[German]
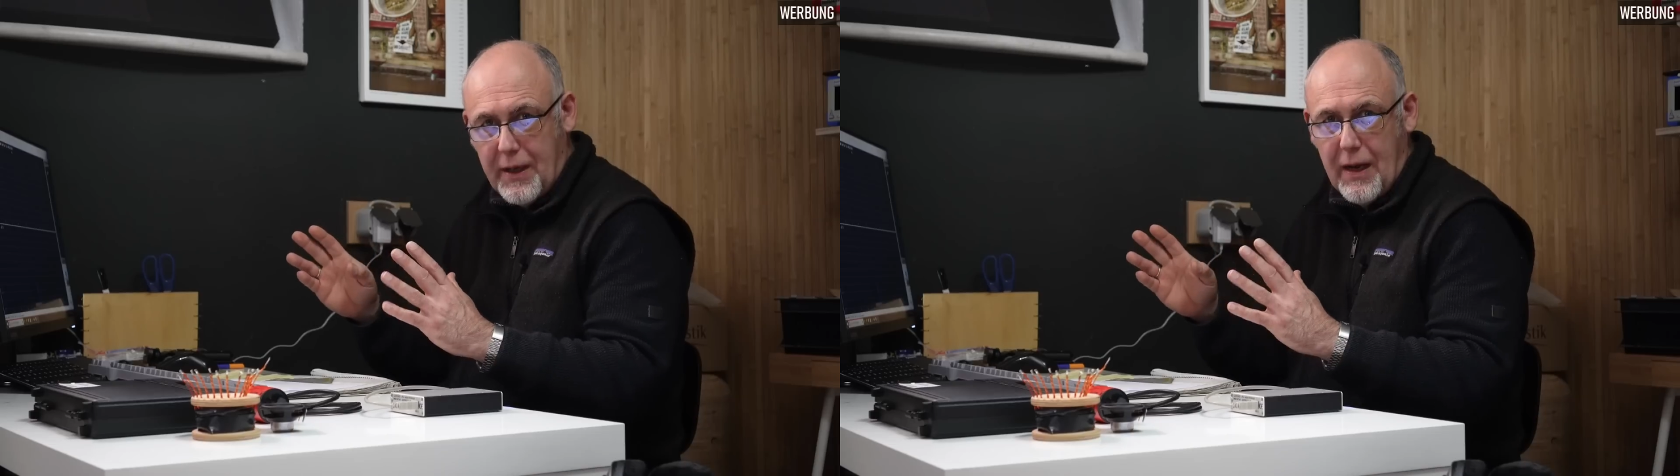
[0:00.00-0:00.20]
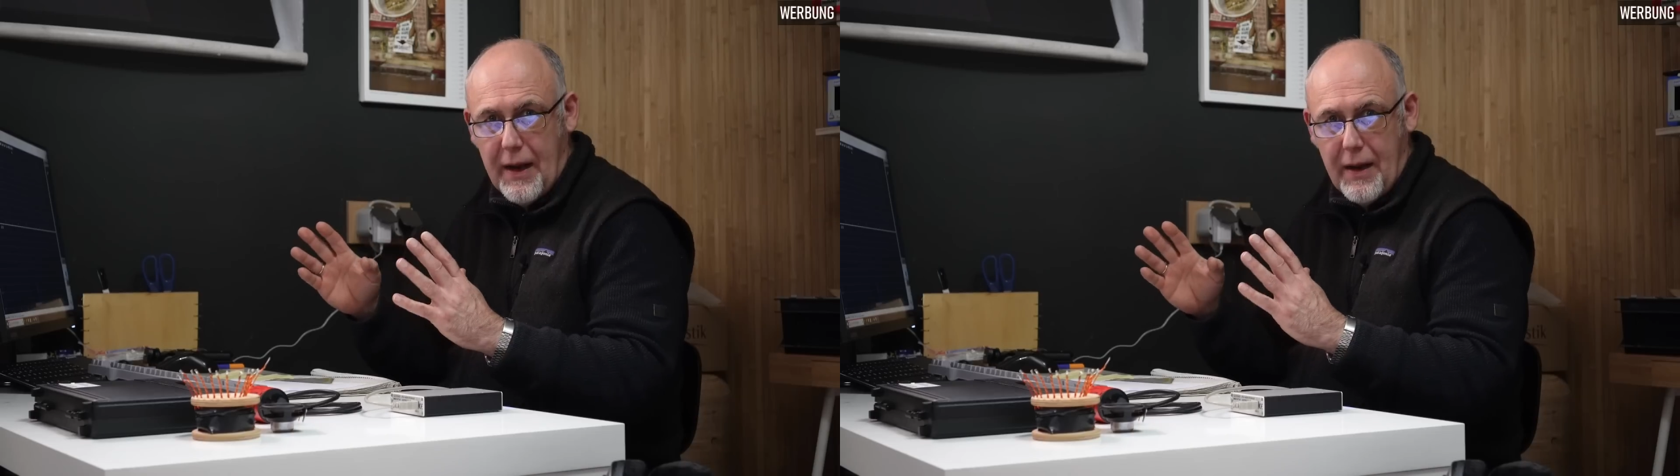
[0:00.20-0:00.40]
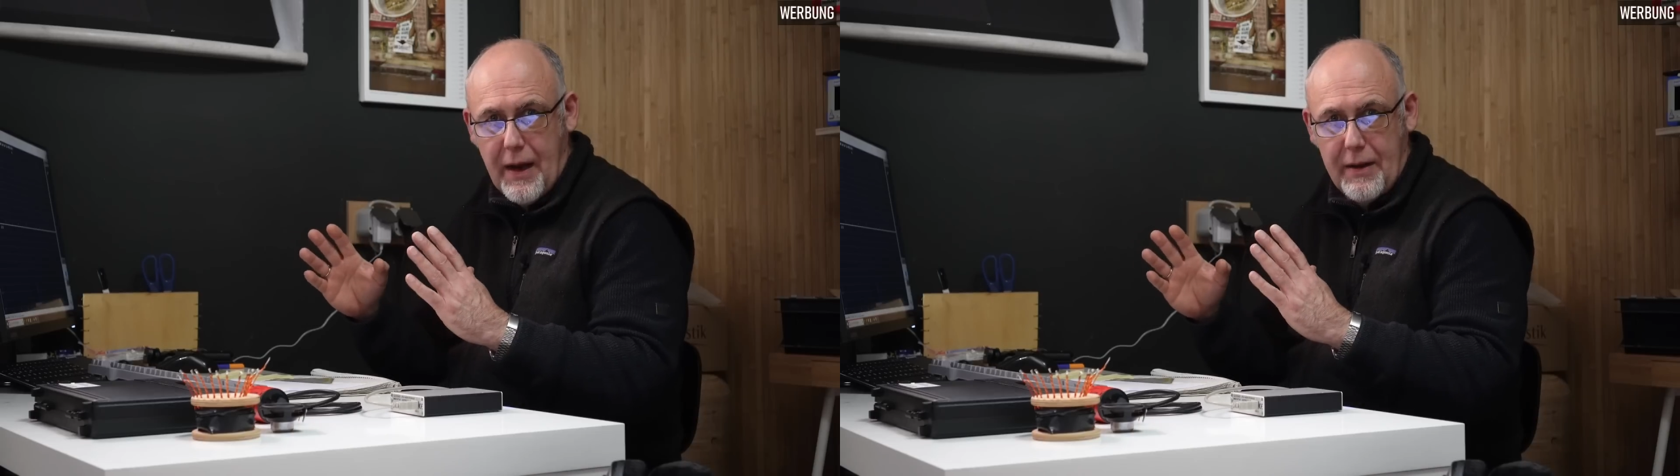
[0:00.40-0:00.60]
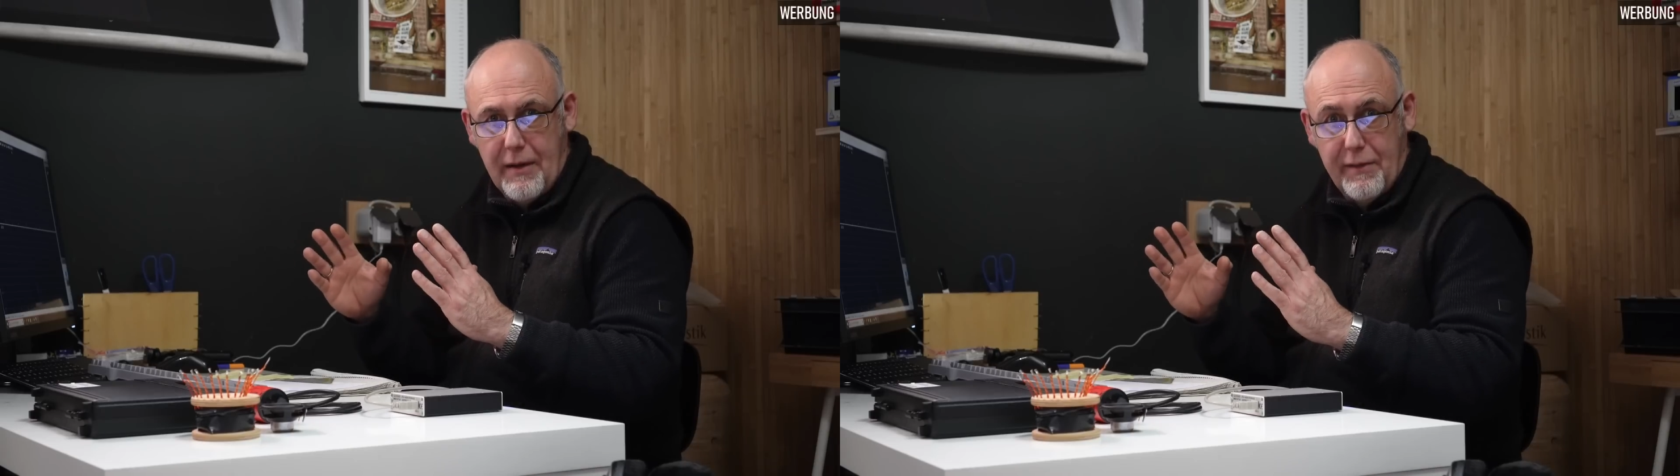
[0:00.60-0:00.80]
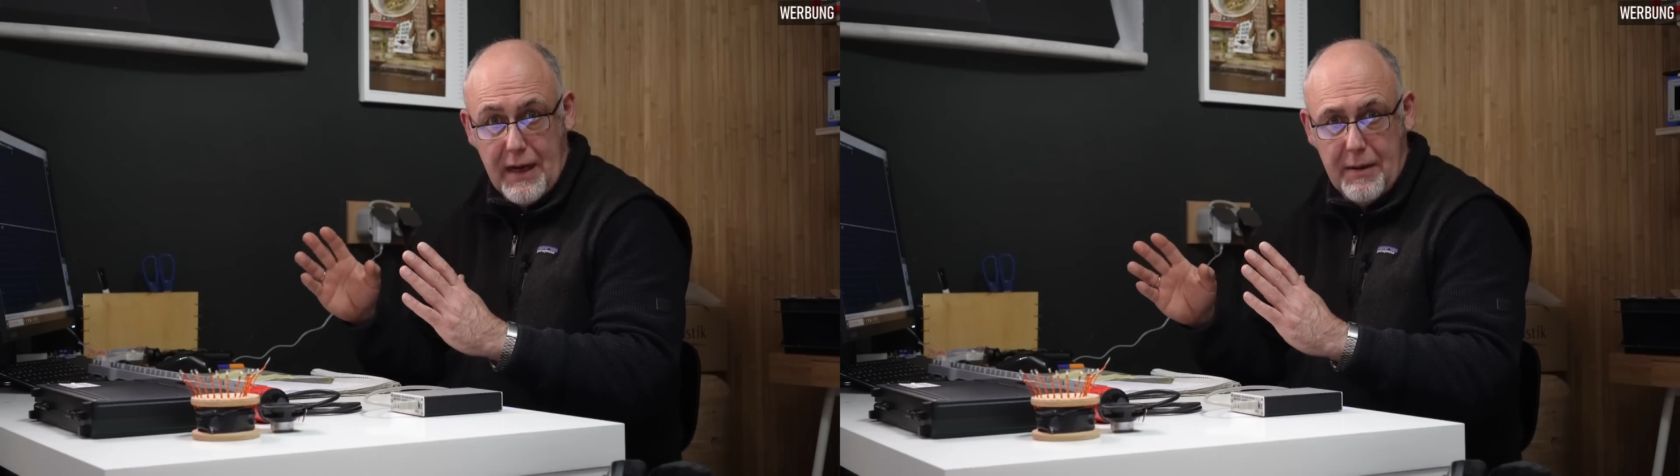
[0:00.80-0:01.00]
in einer
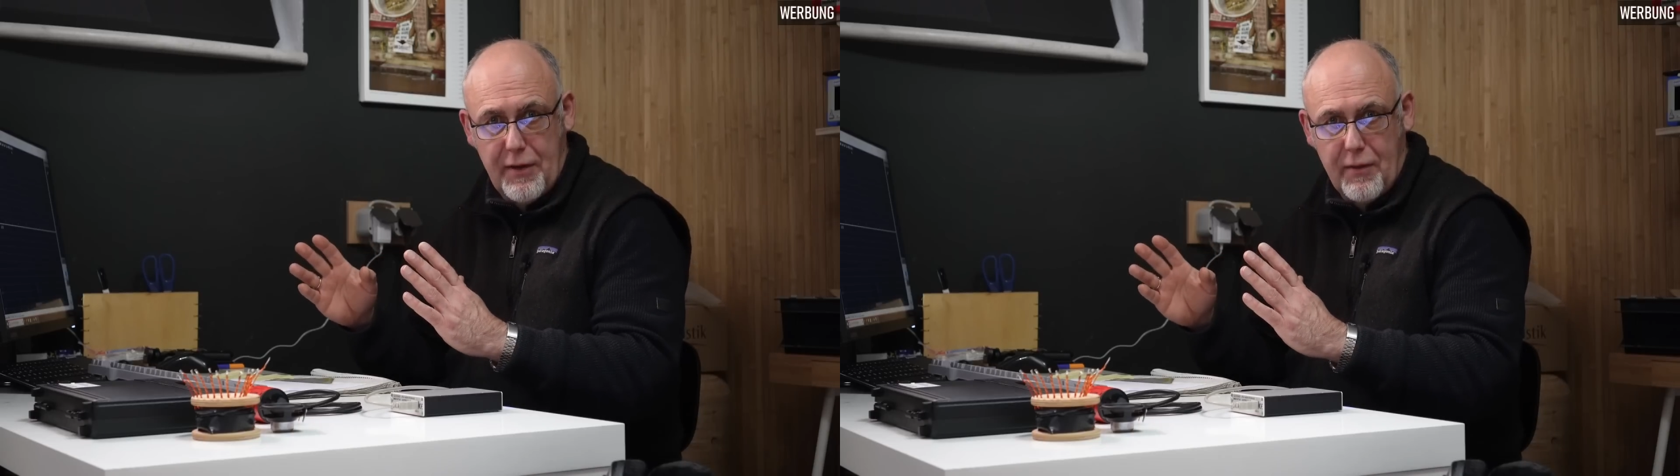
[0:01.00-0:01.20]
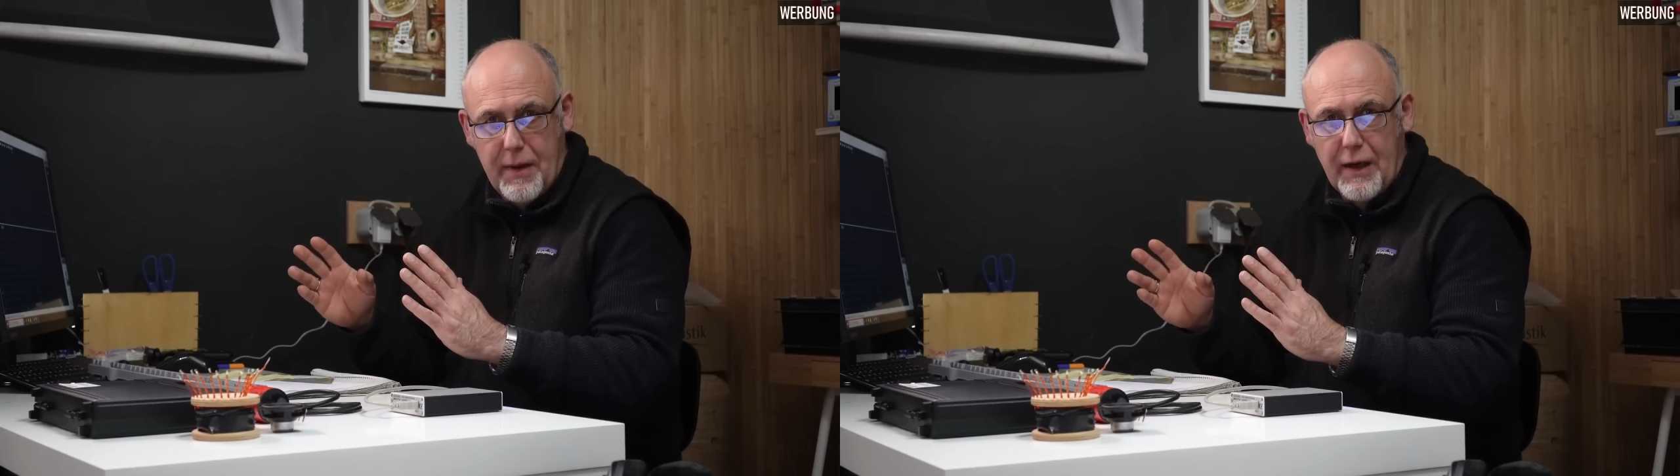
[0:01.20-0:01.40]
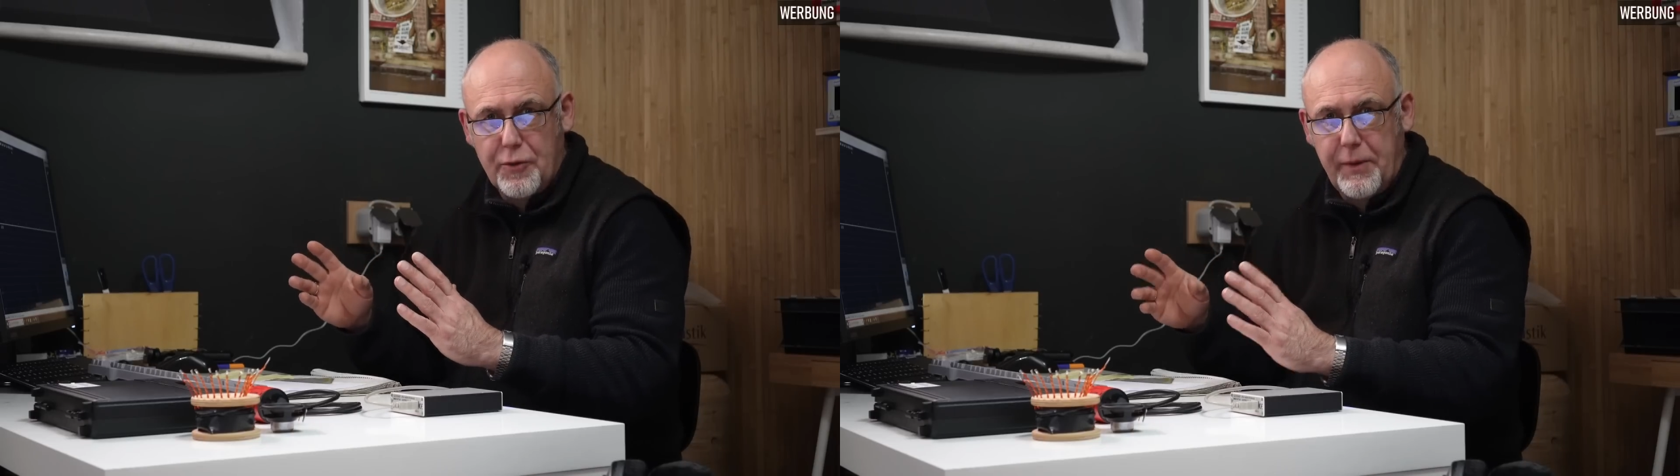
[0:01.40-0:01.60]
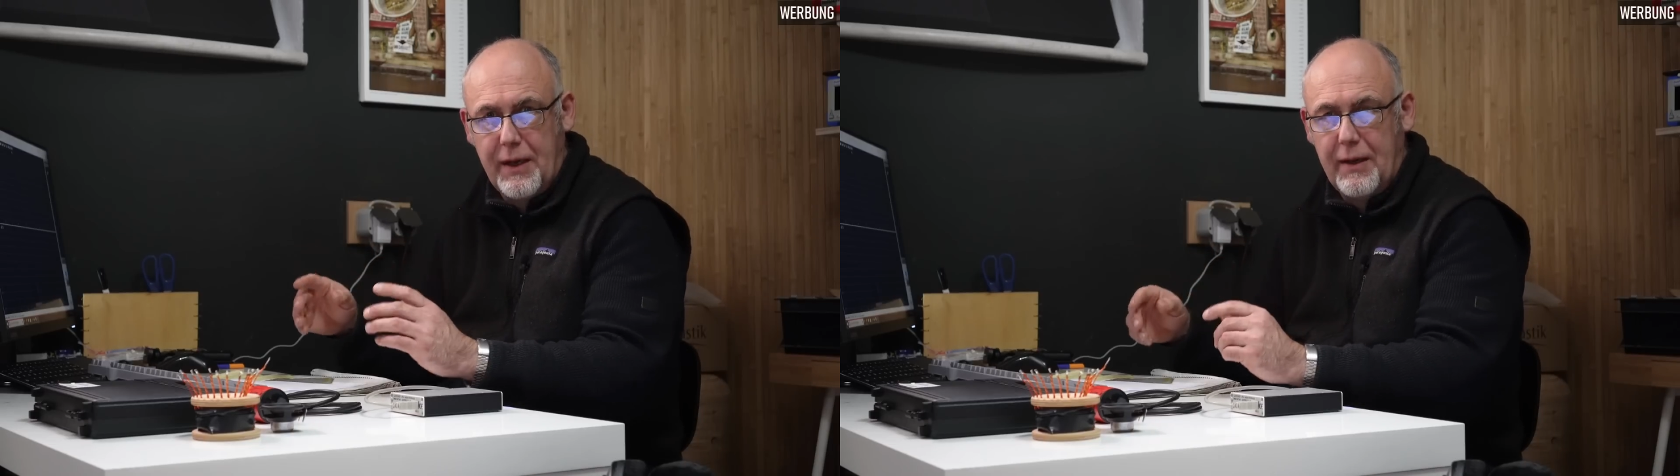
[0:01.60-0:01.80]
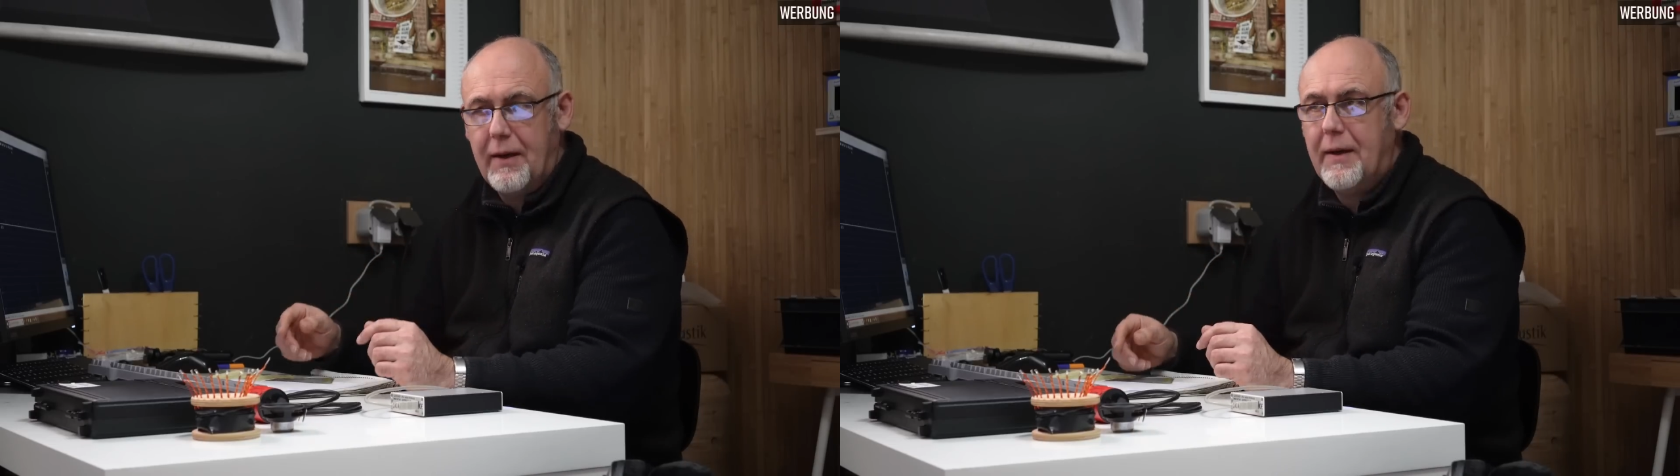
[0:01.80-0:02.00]
anderen Farbe zum
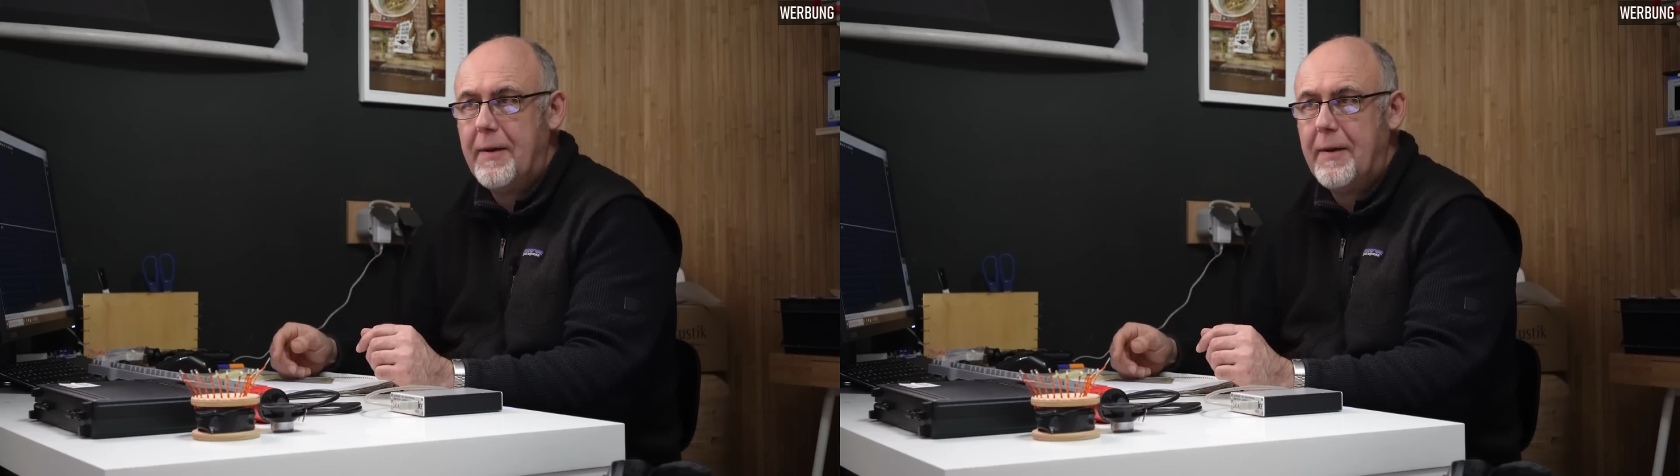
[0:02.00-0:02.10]
Beispiel.